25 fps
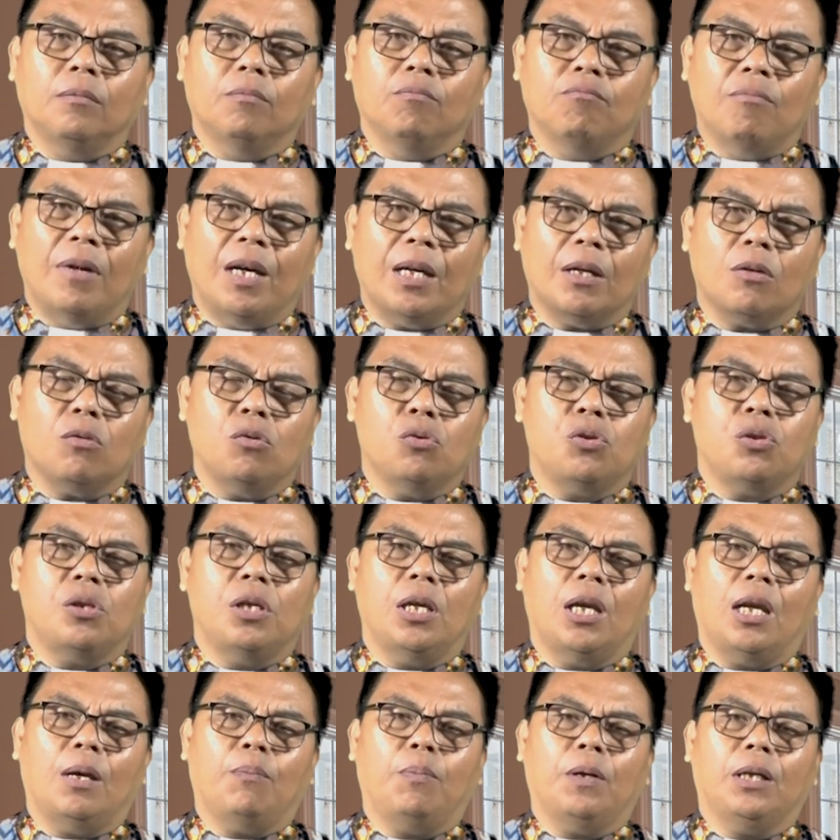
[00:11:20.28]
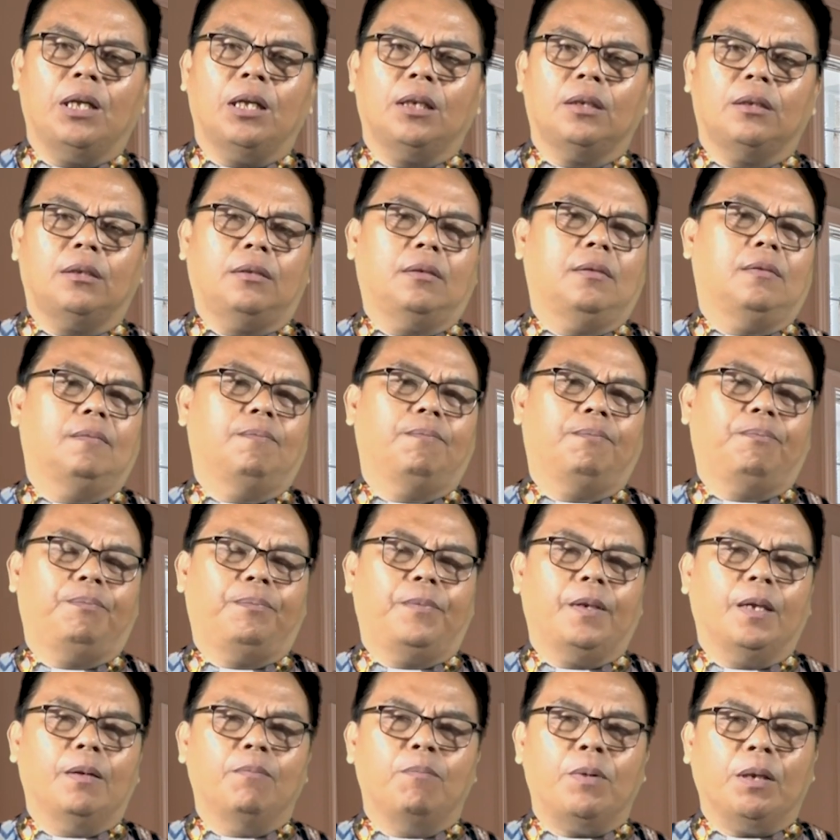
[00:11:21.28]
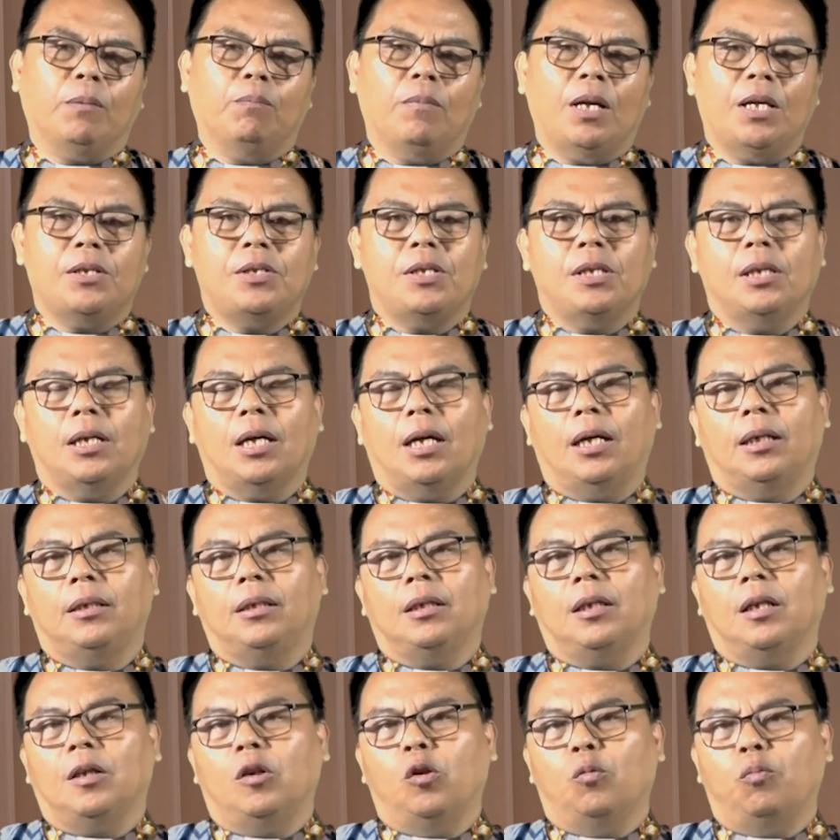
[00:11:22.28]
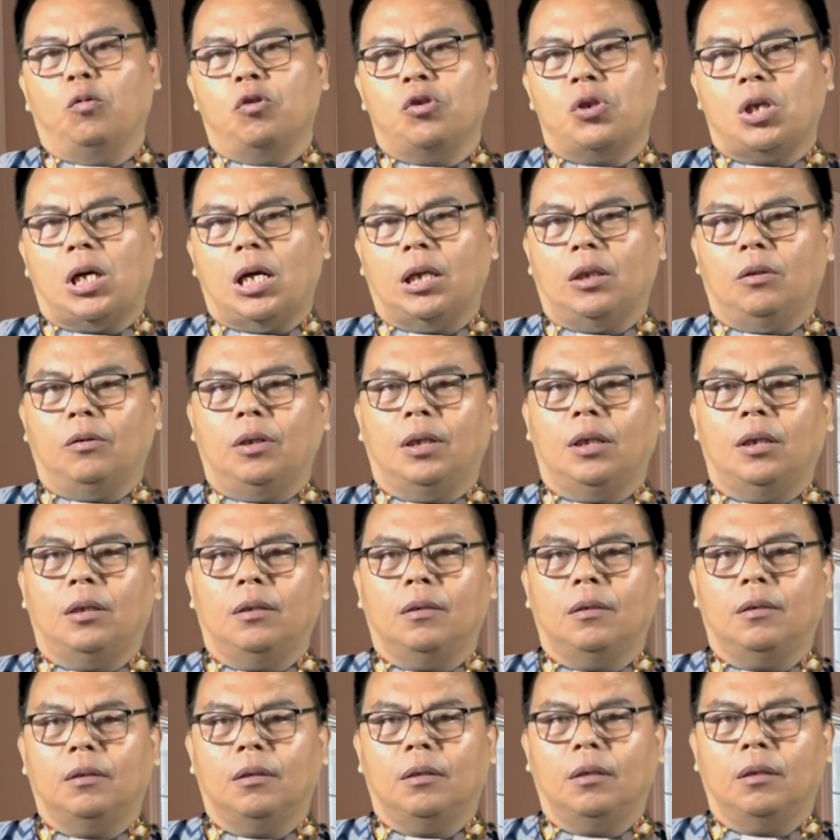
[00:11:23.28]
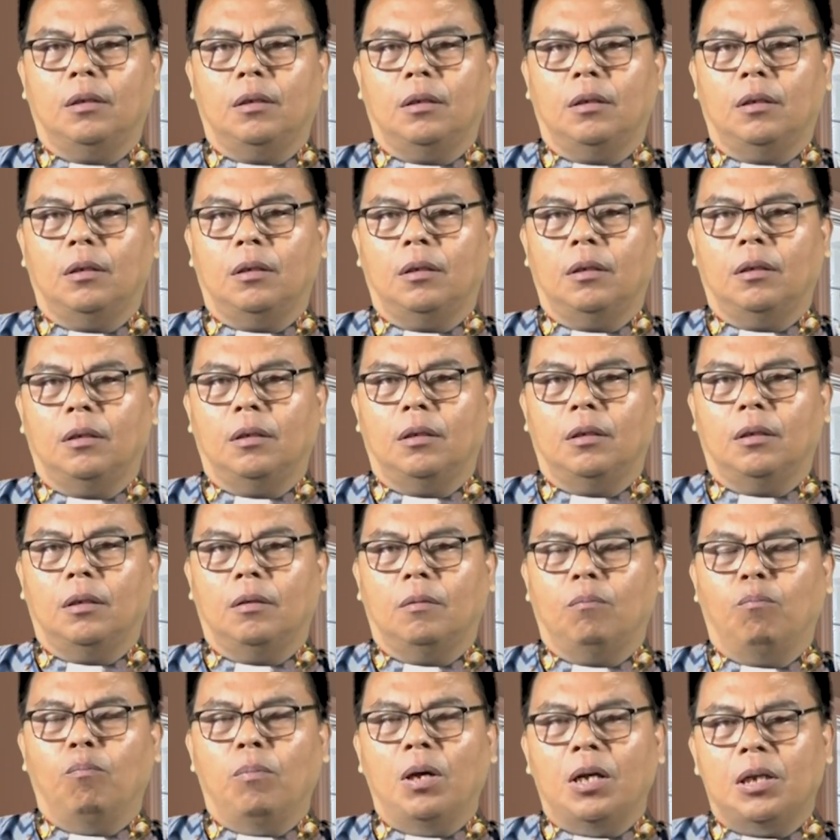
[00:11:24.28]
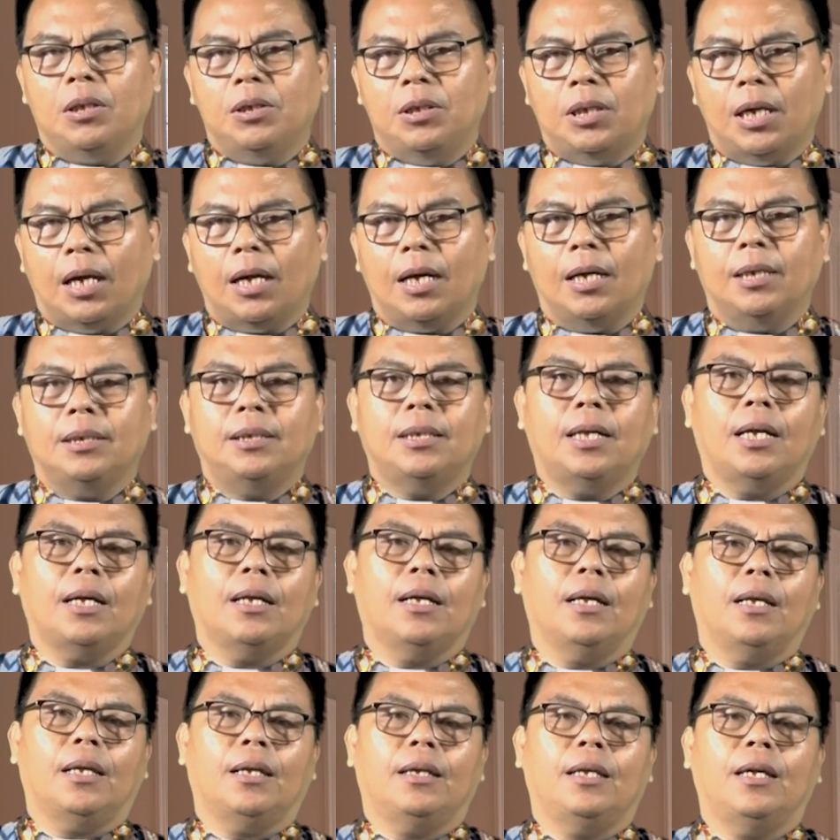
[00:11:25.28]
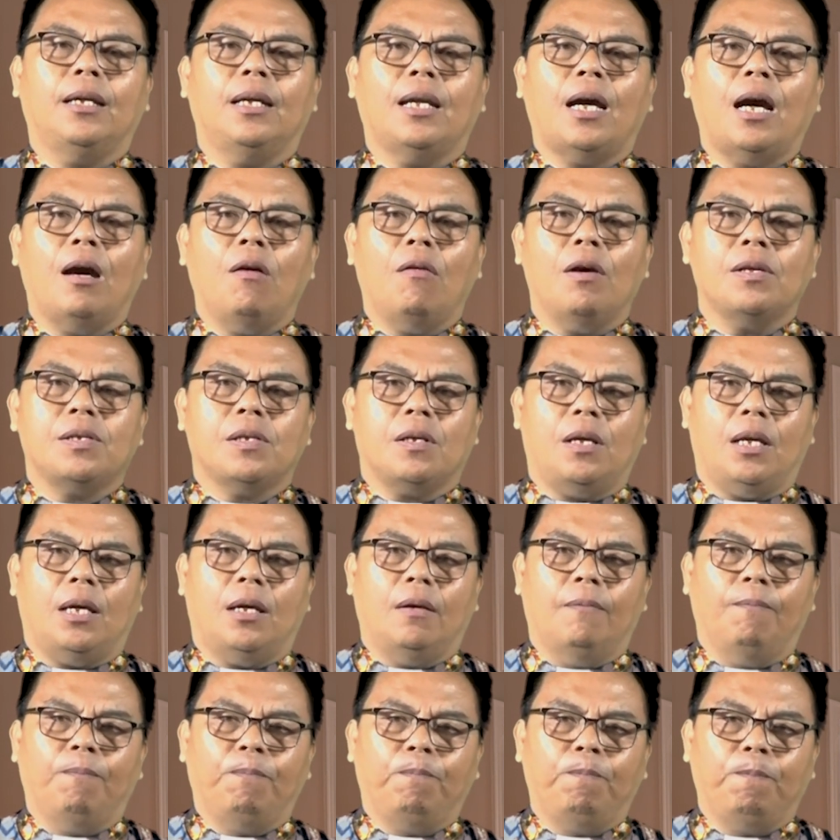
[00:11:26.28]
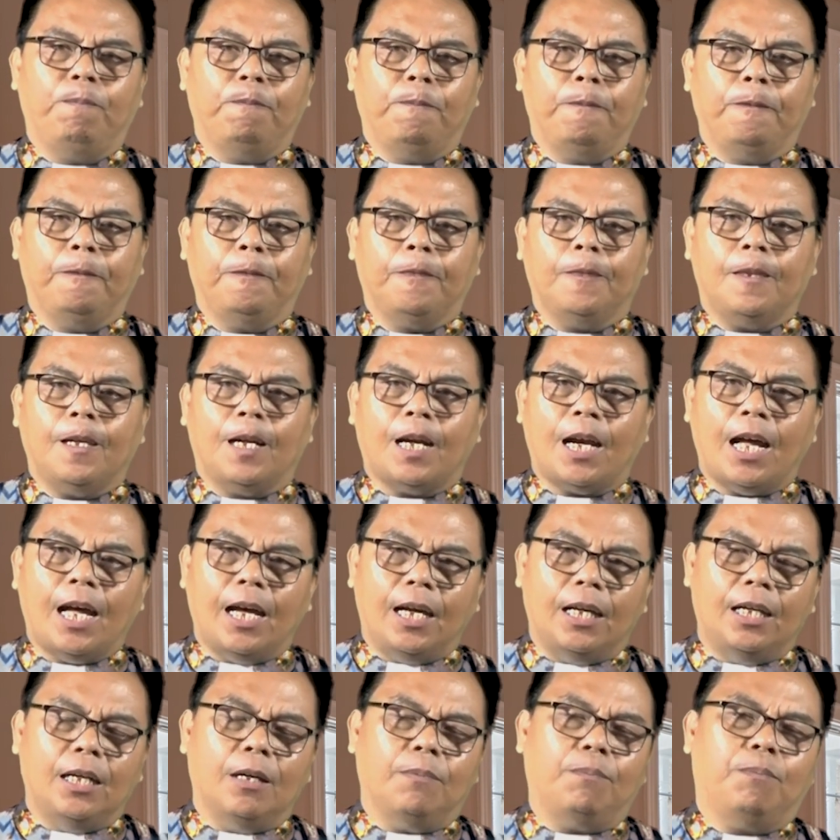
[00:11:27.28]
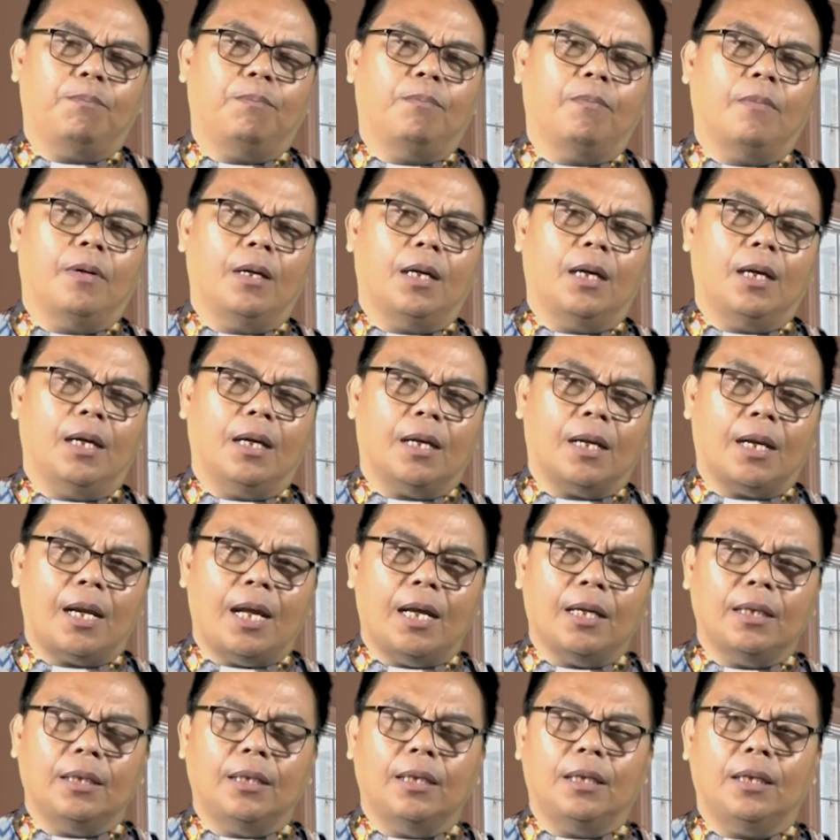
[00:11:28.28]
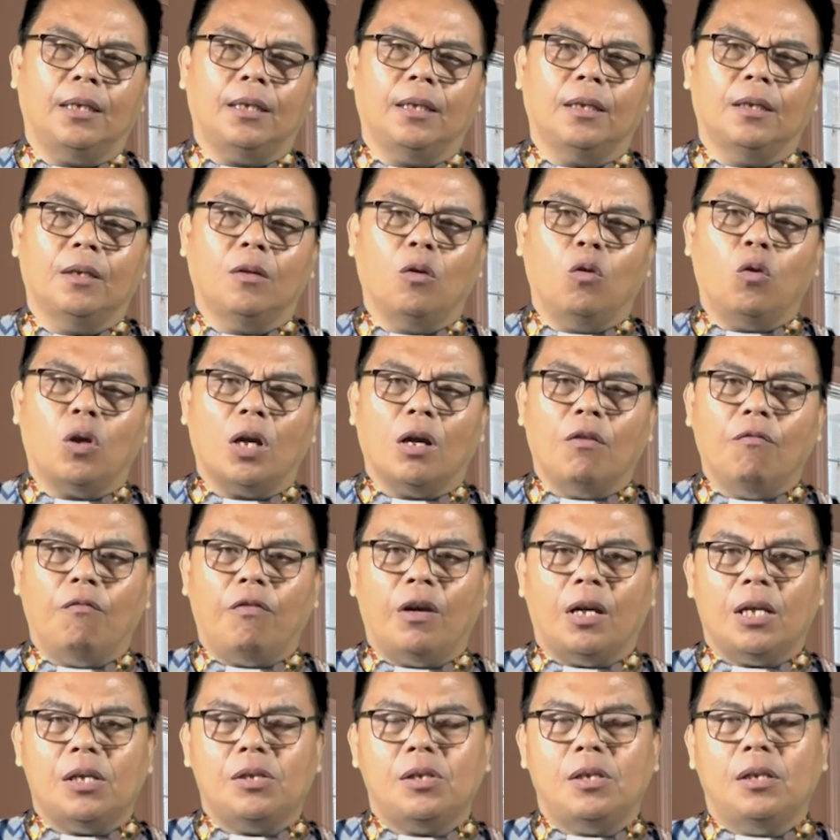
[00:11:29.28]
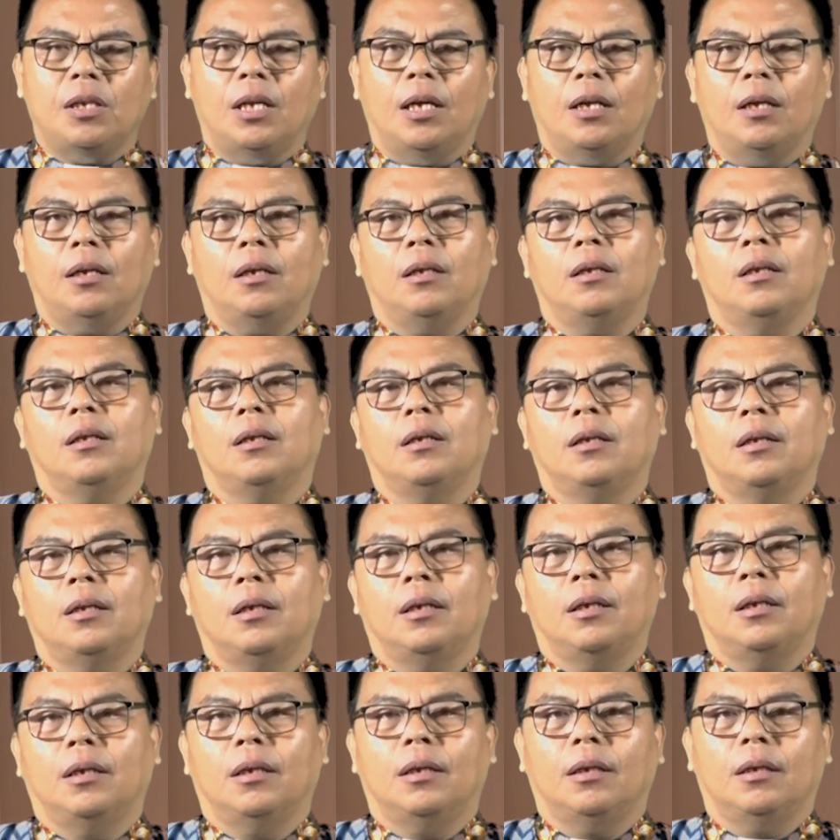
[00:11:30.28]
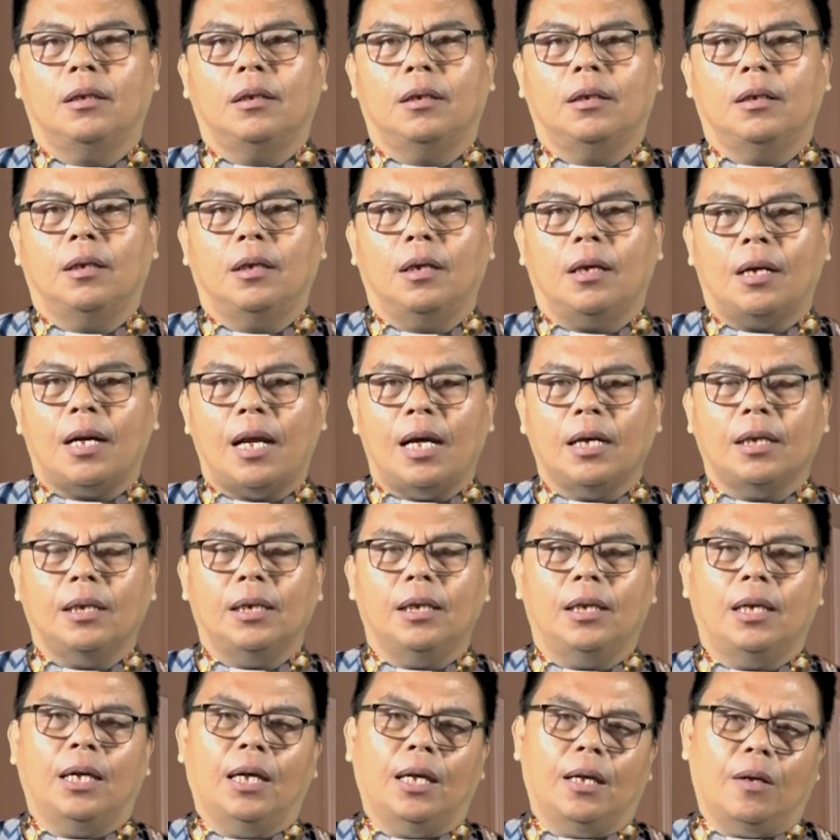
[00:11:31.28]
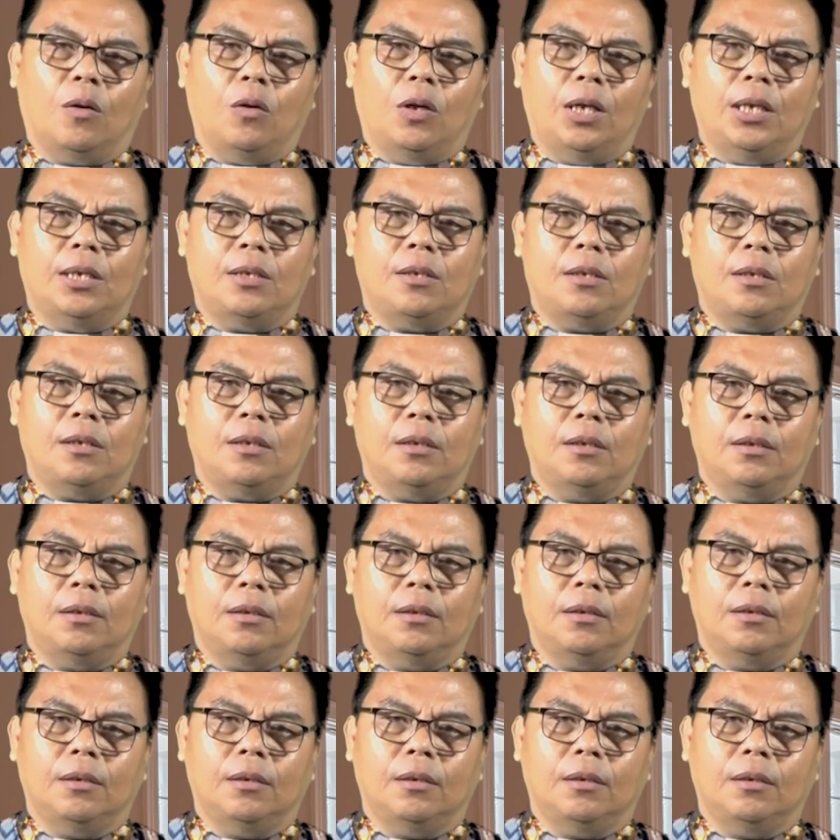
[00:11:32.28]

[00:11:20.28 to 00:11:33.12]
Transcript: Markus 8 ayat 14 hingga ayat hingga 21 ini. Berjaga-jagalah dan awaslah terhadap ragi orang Farisi dan ragi Herodes